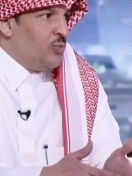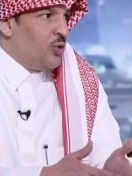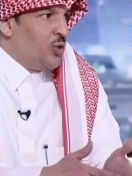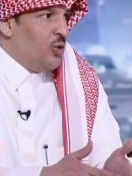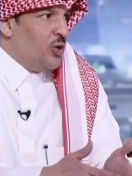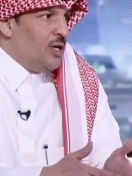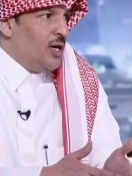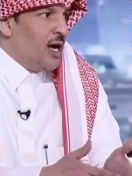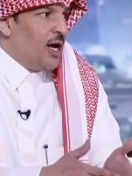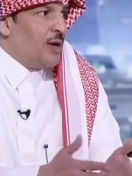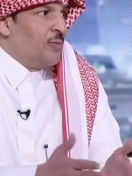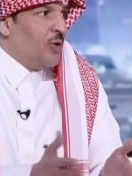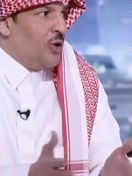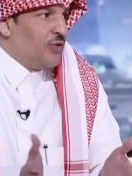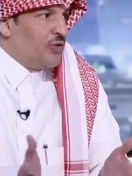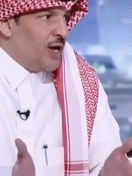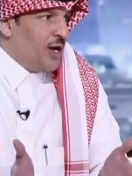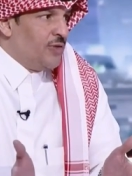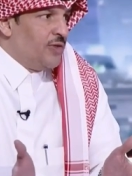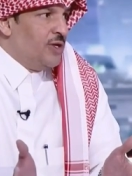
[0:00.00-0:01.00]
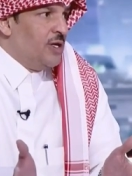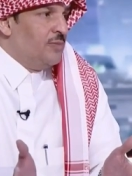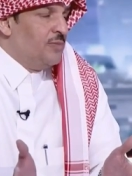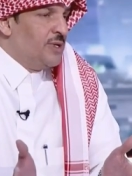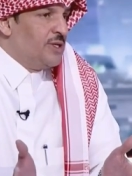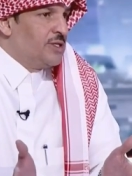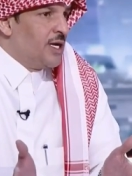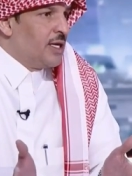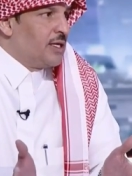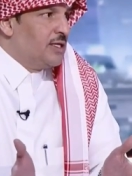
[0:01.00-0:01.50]
عمره إلى
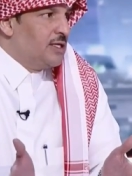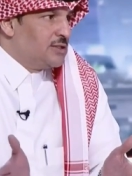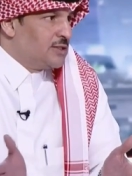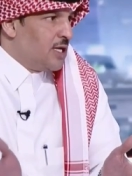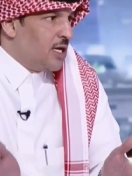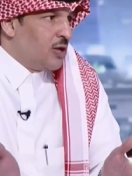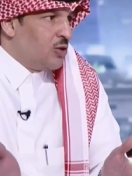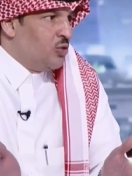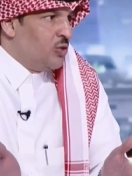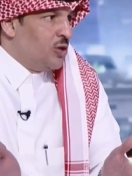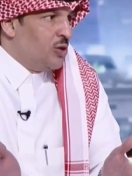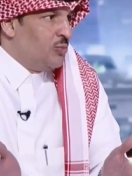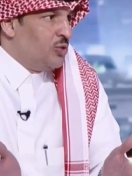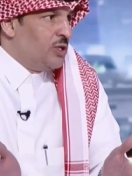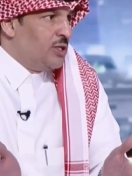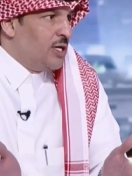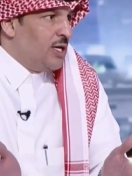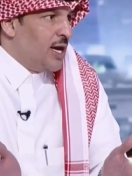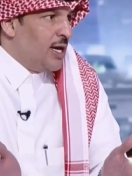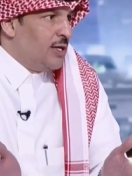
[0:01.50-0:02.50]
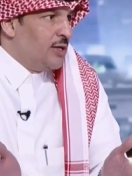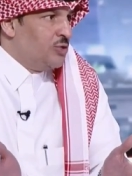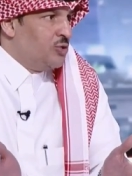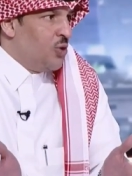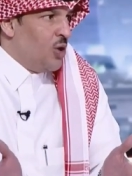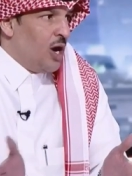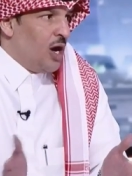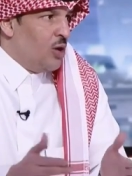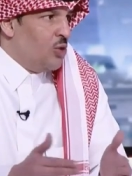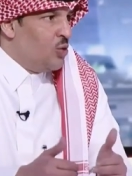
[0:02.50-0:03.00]
34 بالتأكيد سيكون المونديال
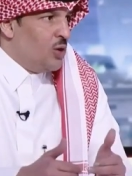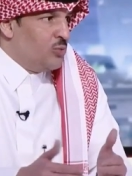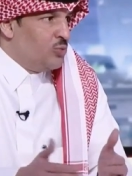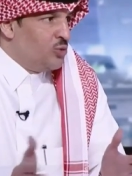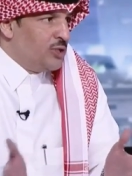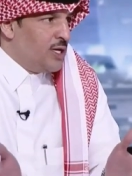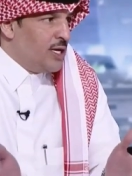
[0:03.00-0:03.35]
الدوحة هو